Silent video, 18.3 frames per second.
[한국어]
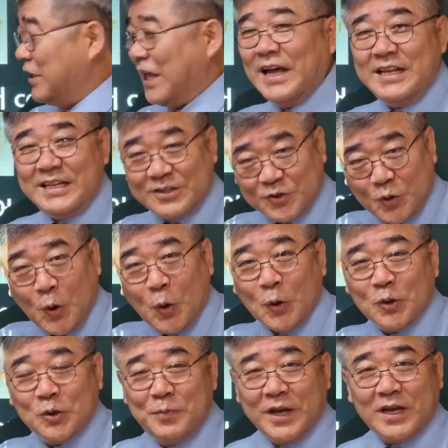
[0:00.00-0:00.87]

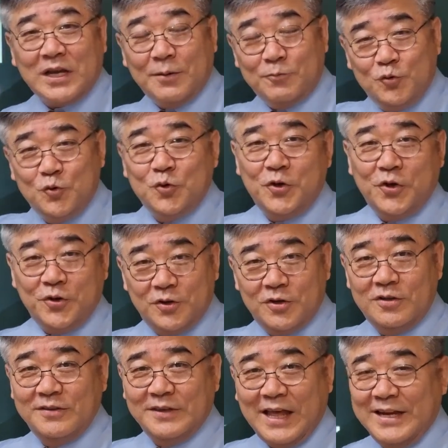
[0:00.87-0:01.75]
나리꽃,
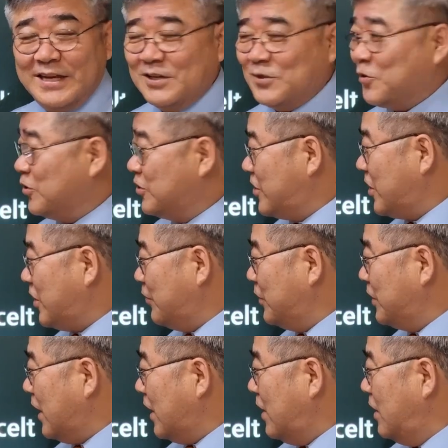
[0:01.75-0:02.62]
백합류를 나리꽃이라고
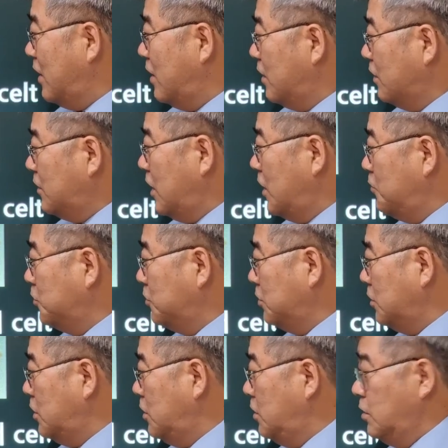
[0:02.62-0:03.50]
합니다. 근데
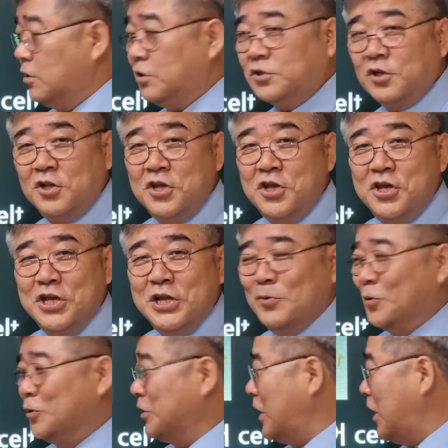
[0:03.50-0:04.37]
일본 이것을
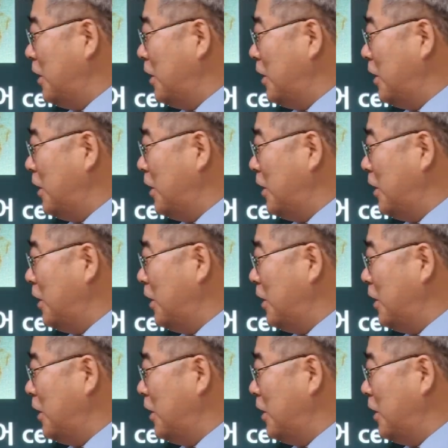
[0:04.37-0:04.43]
일본